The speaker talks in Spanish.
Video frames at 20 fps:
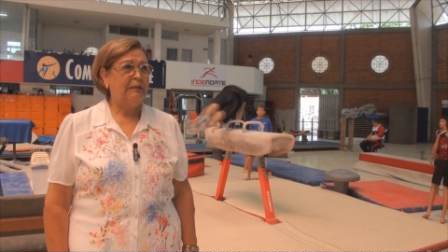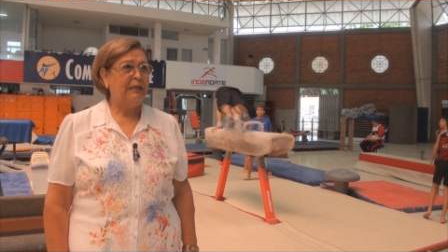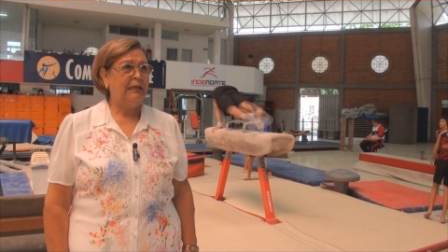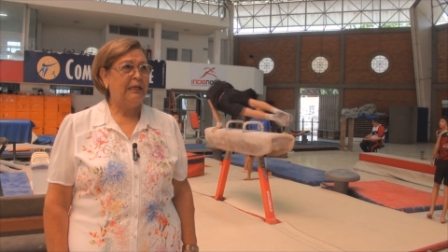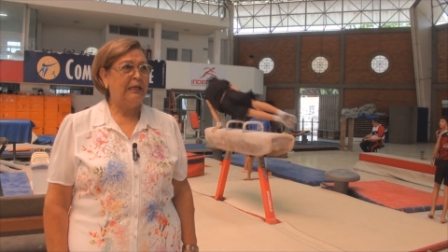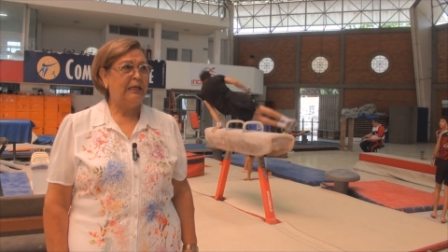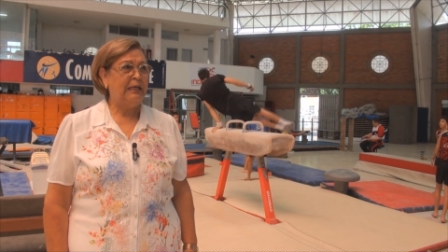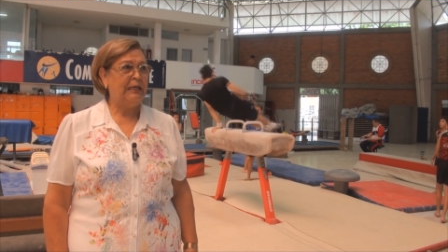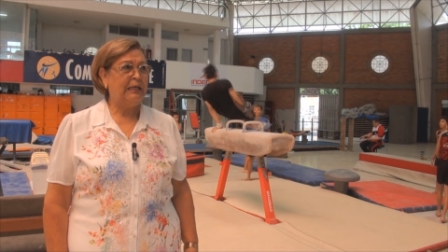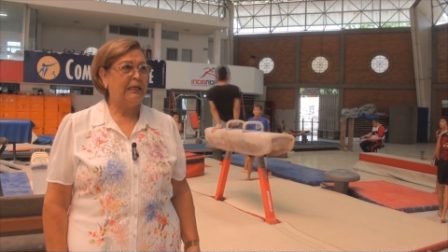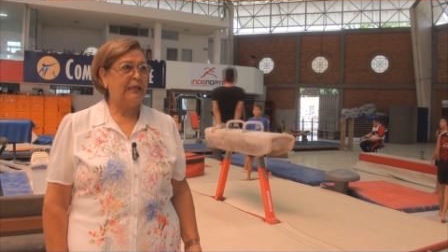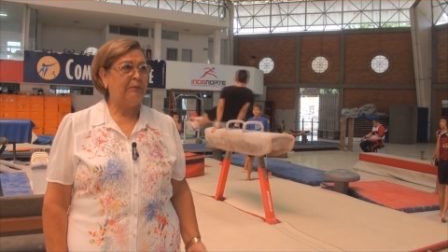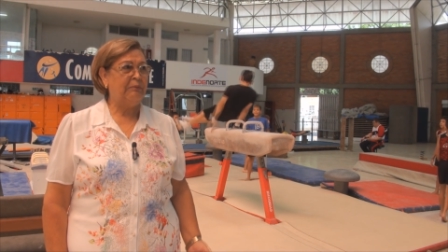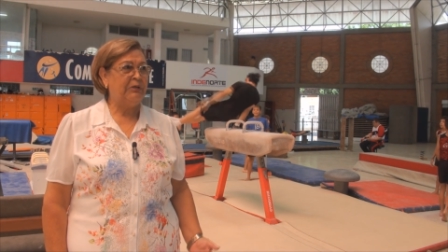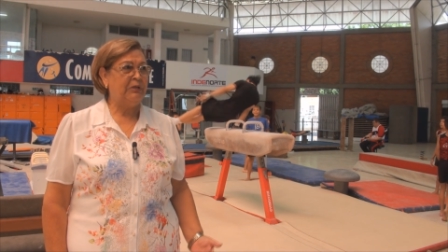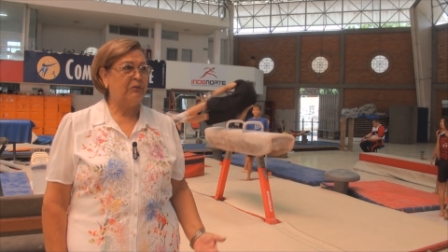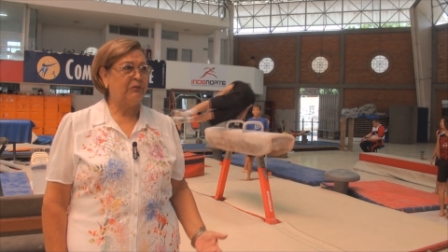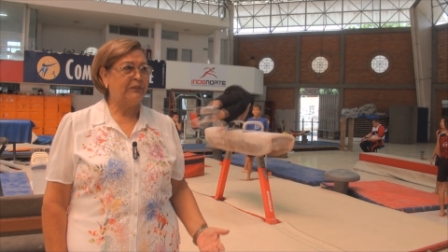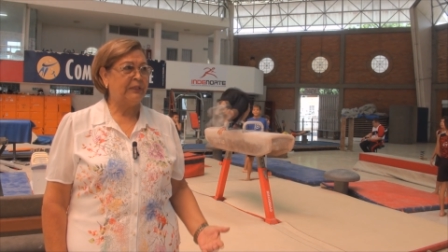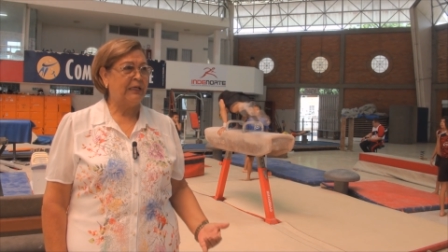eh, que
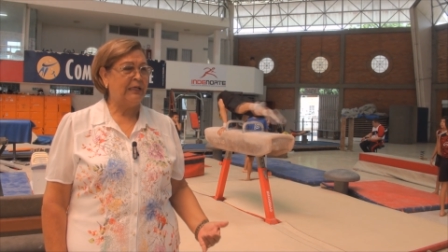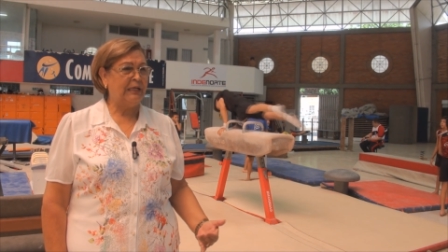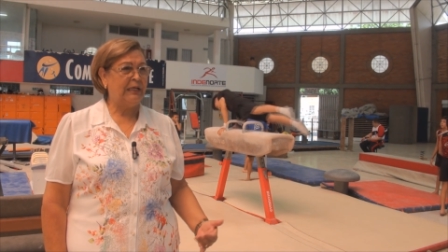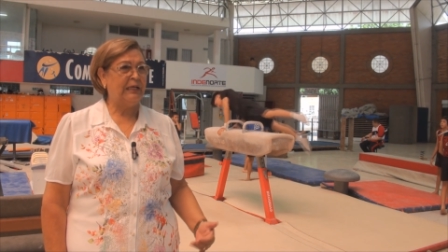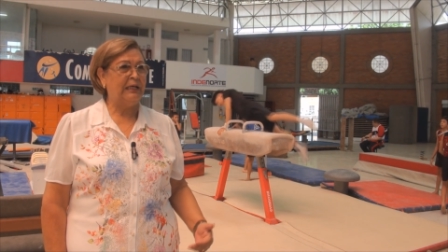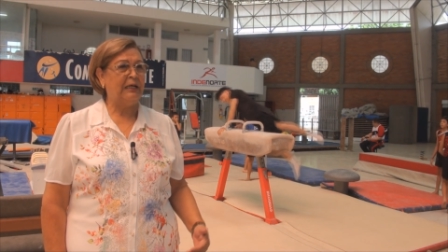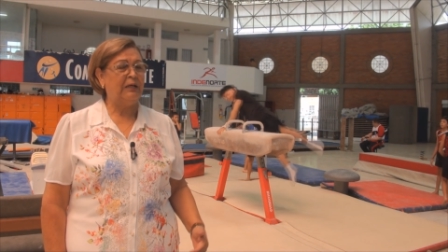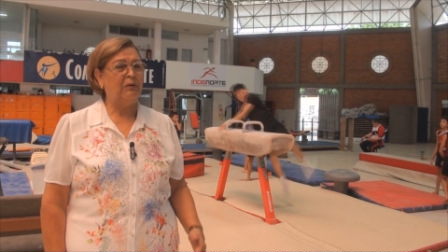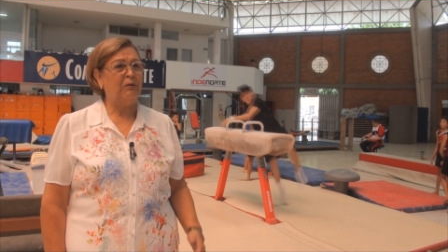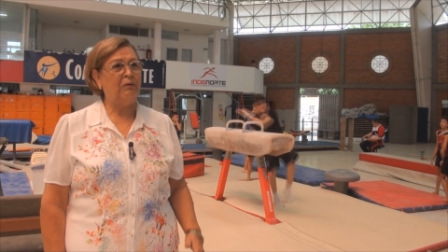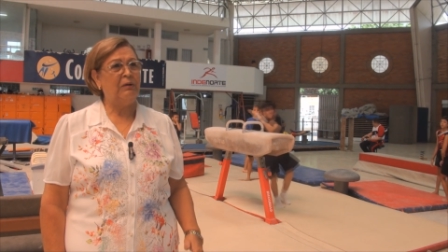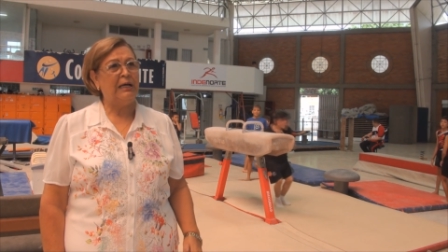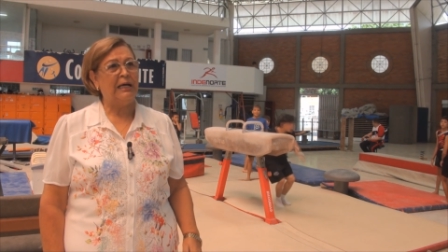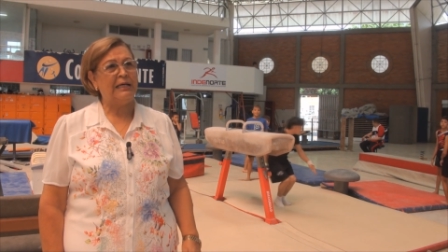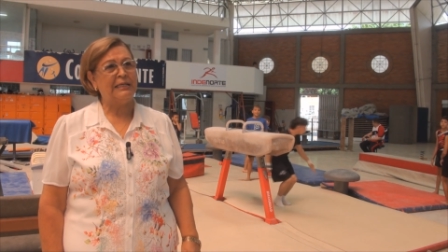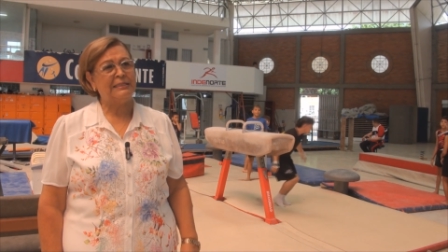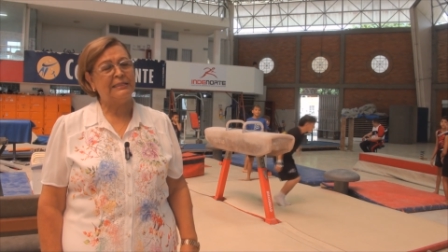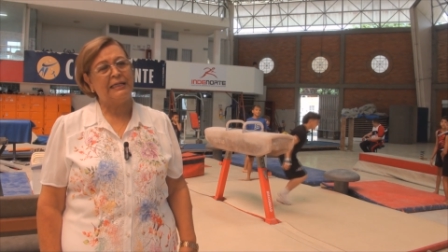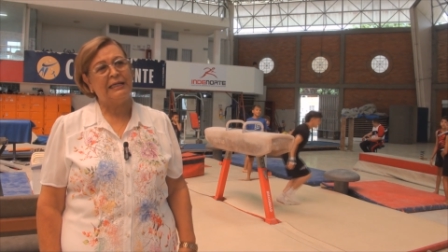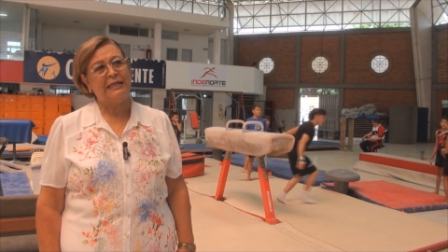vino trasladado
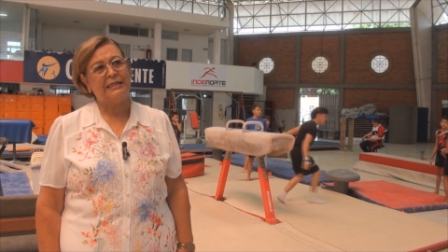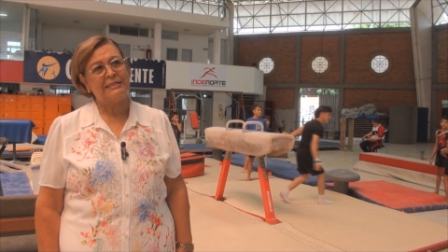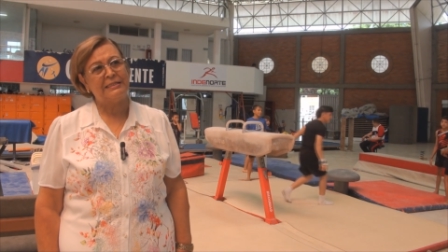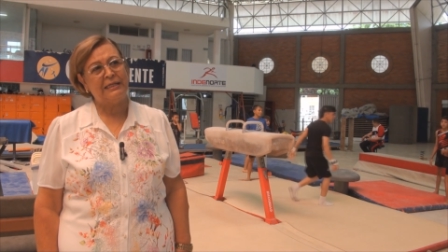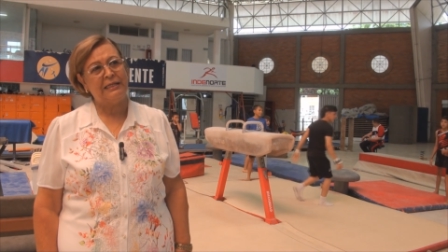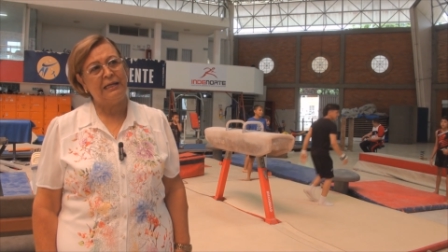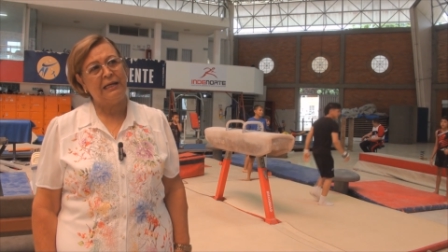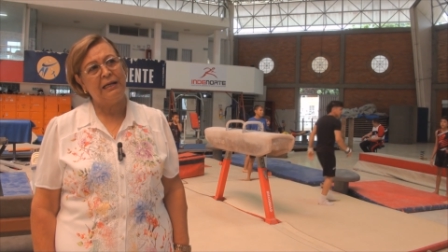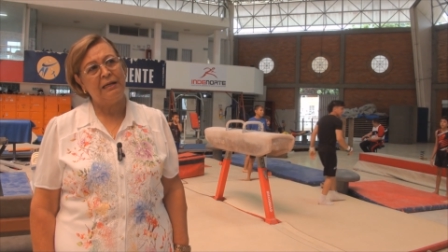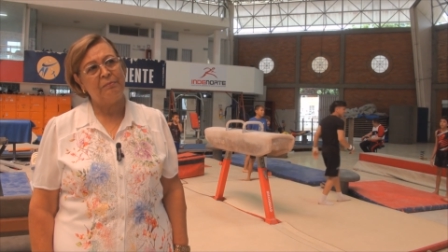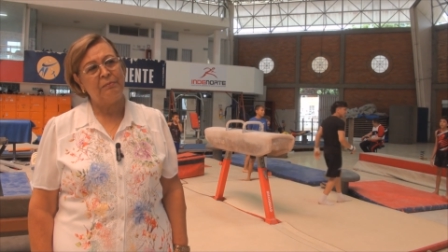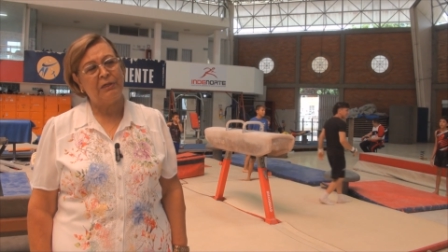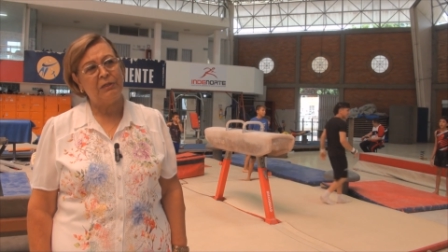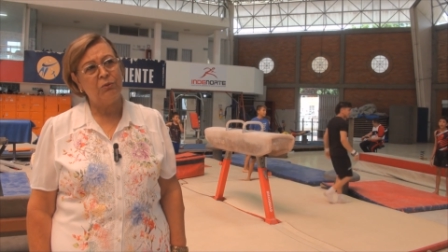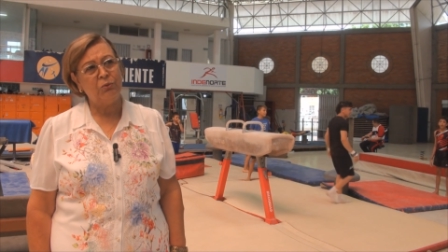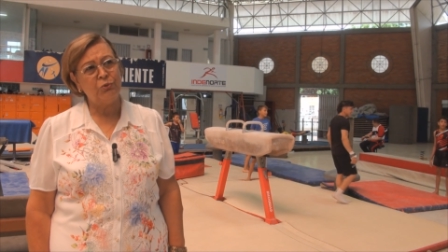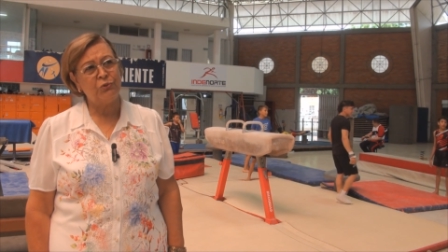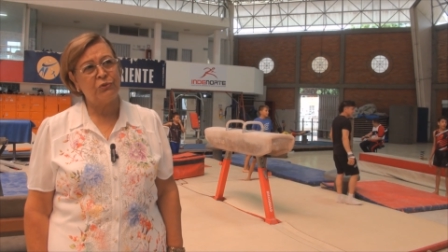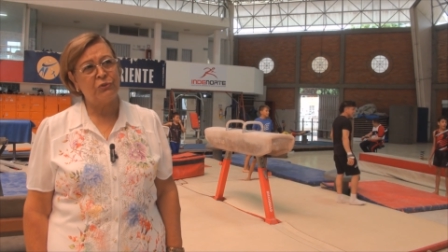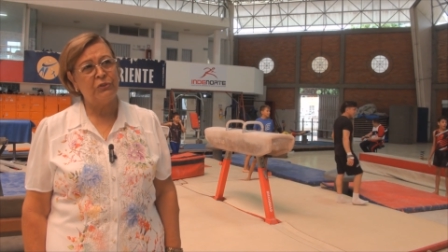hacia la sede del
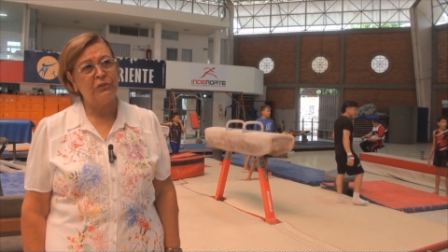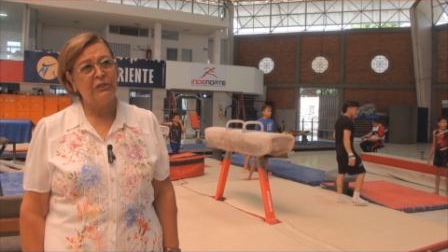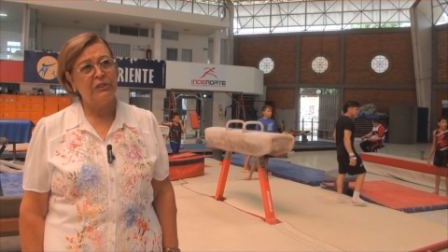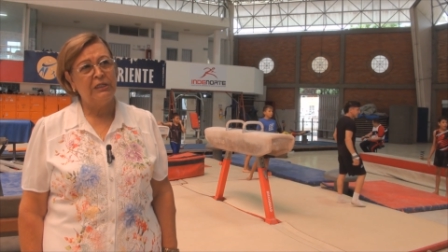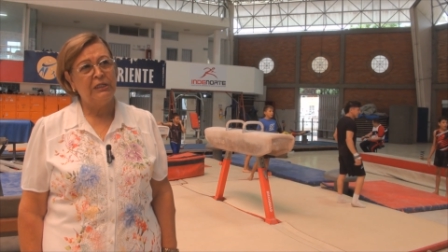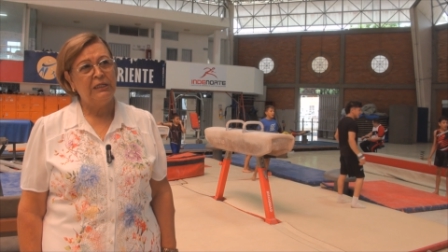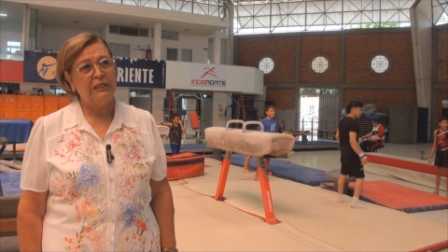Almaluz.